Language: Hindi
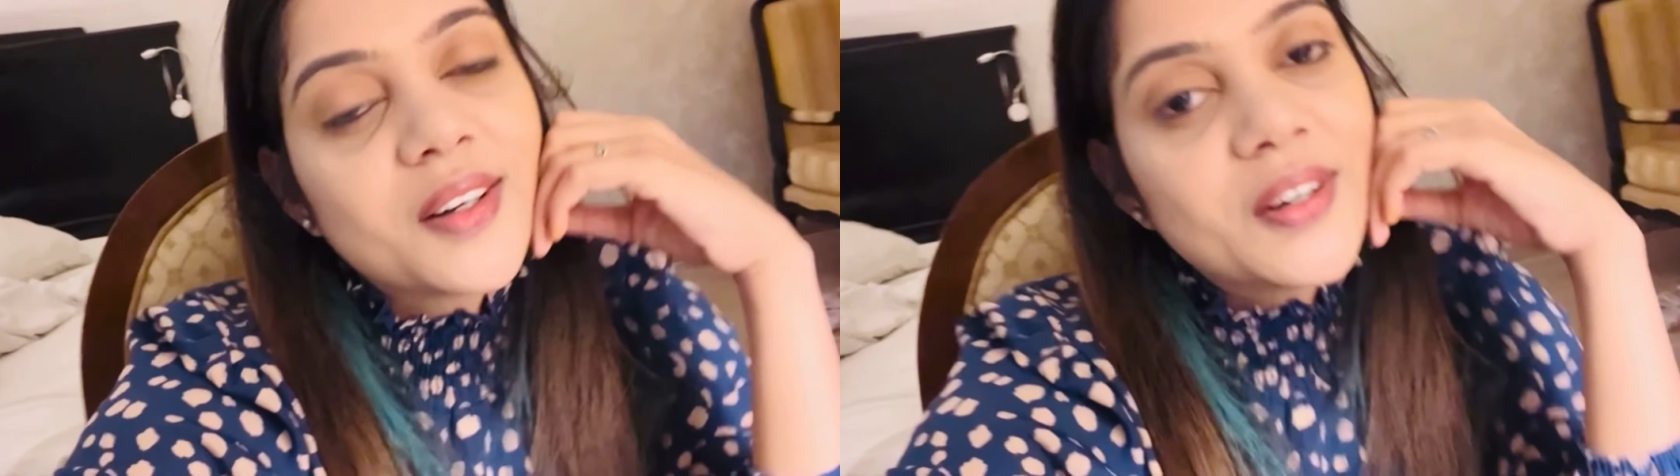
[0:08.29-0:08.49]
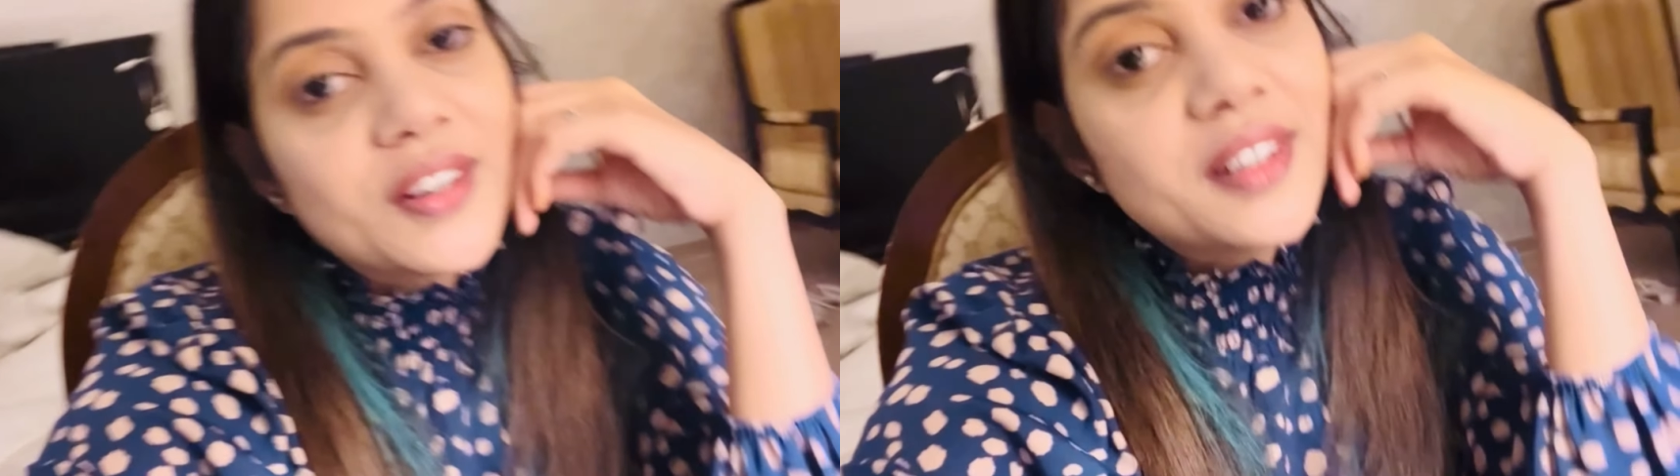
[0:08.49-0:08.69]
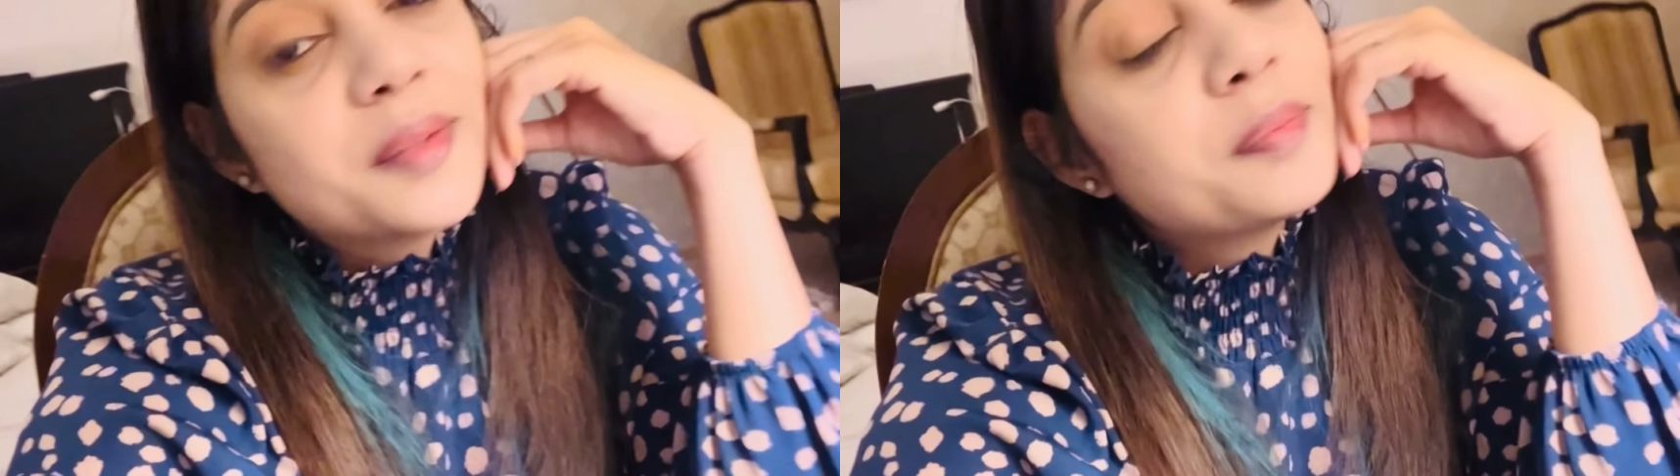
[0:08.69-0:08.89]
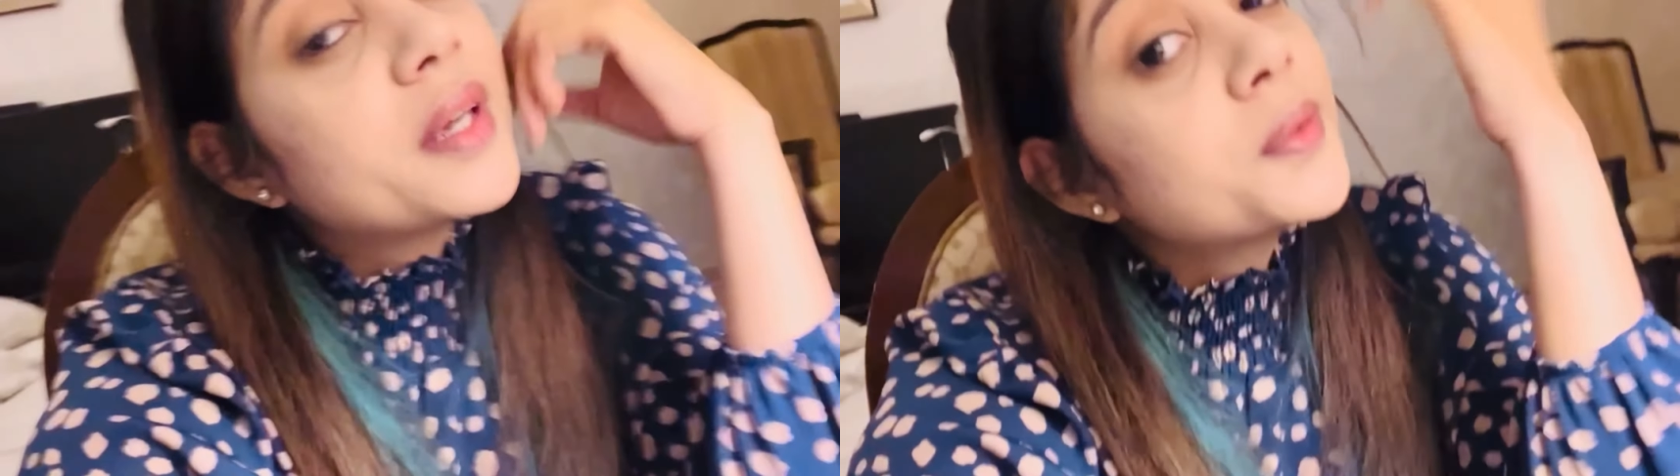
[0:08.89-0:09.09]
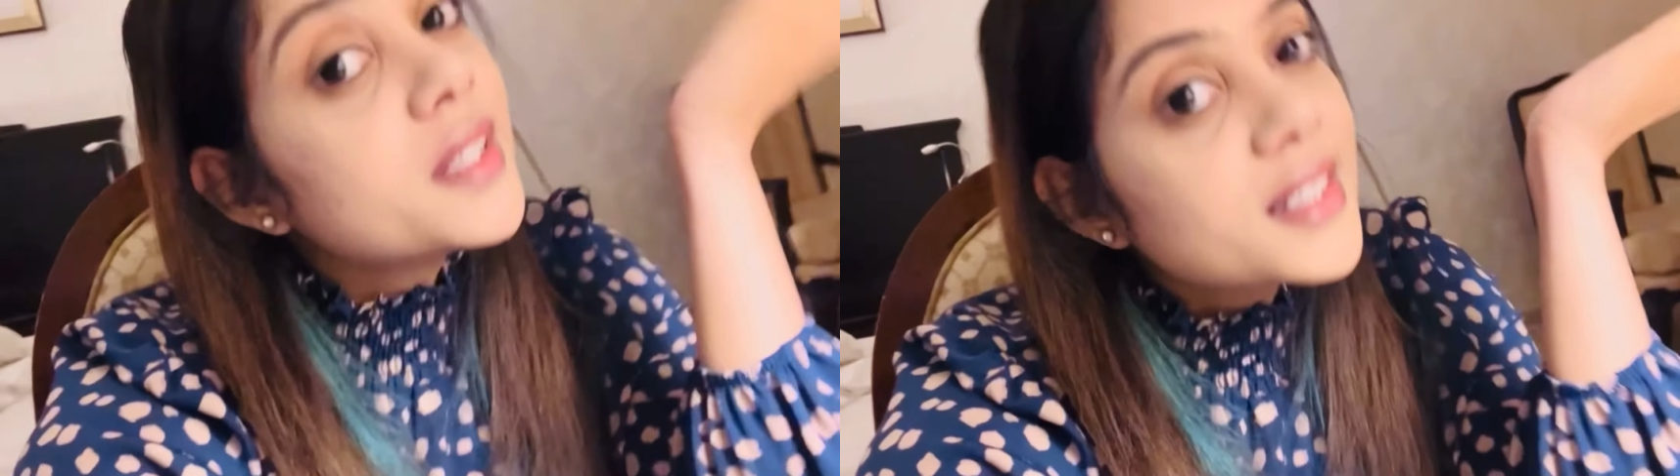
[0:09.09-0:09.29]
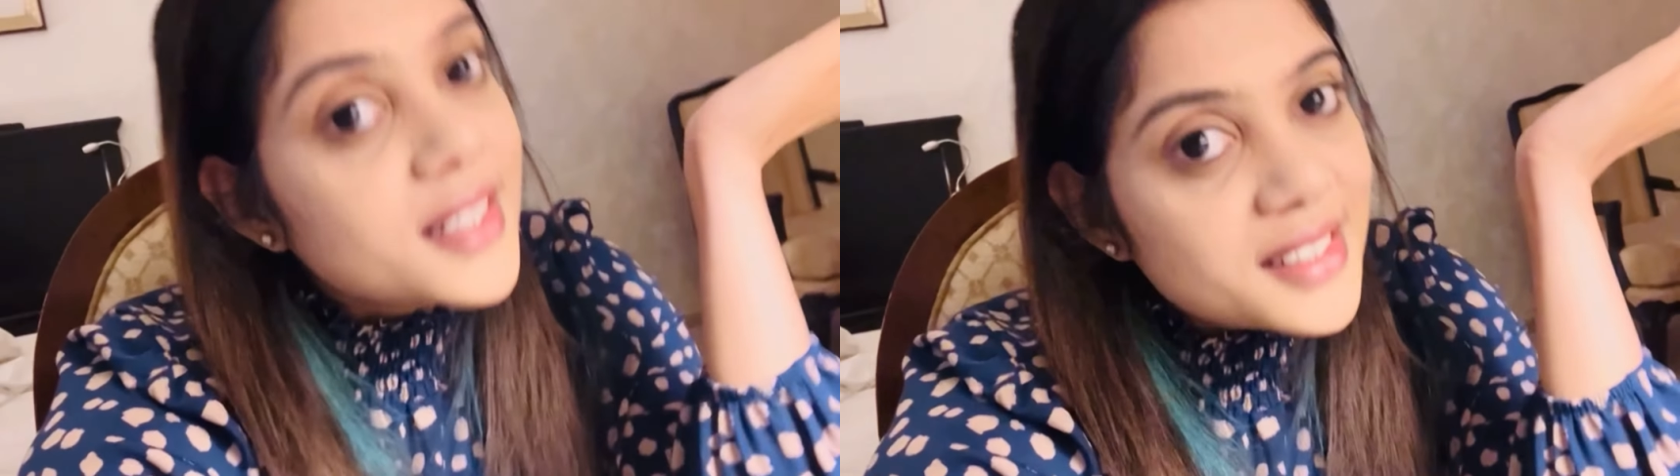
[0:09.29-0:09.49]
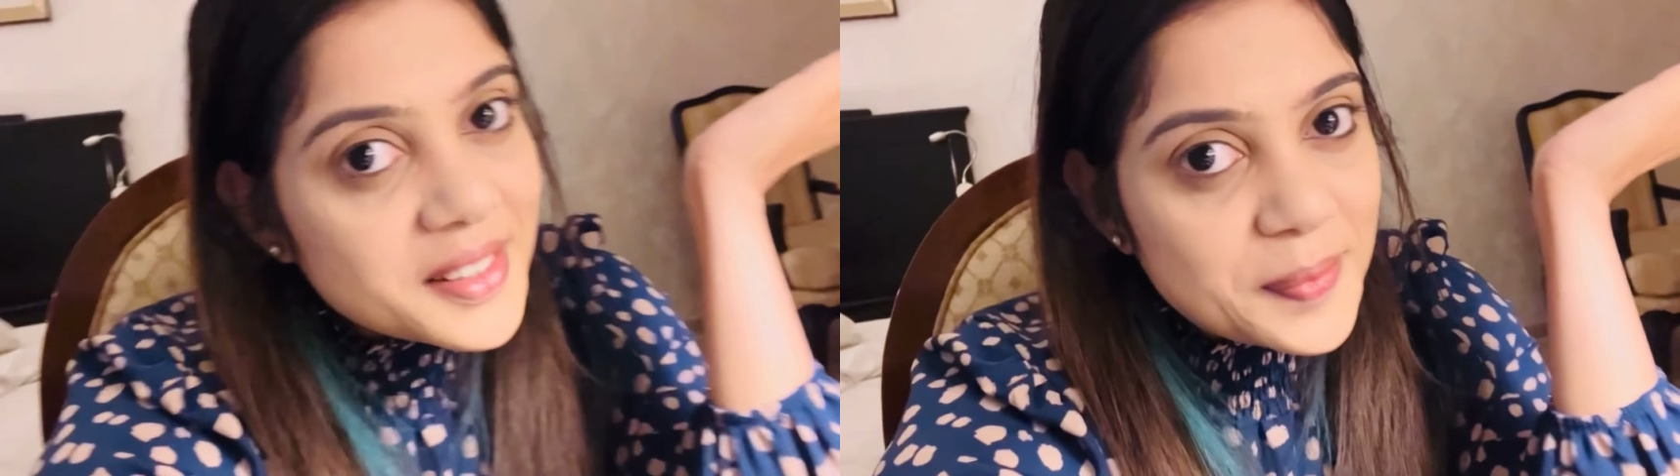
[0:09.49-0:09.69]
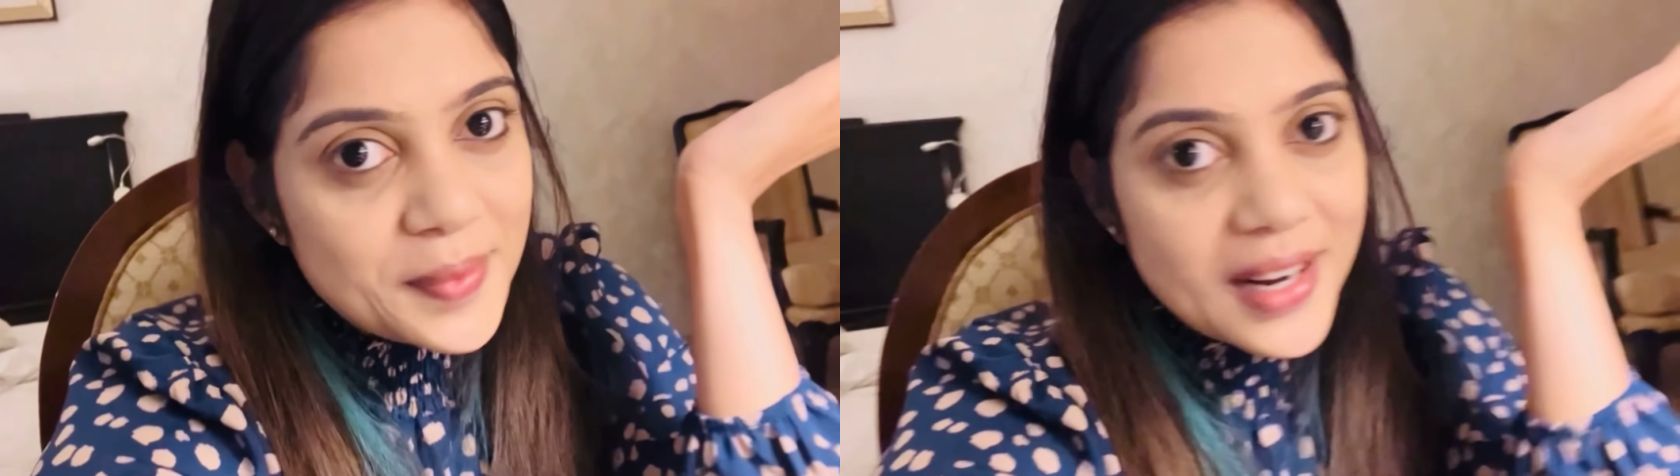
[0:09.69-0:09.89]
और मैं हूँ निधि
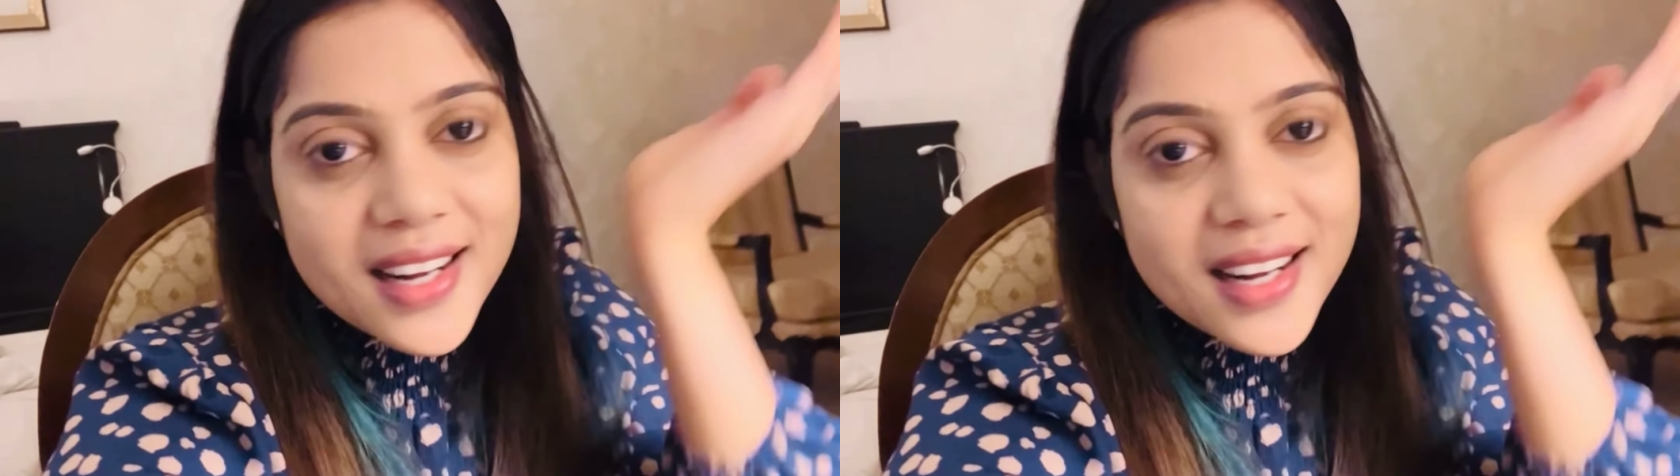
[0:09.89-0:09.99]
शर्मा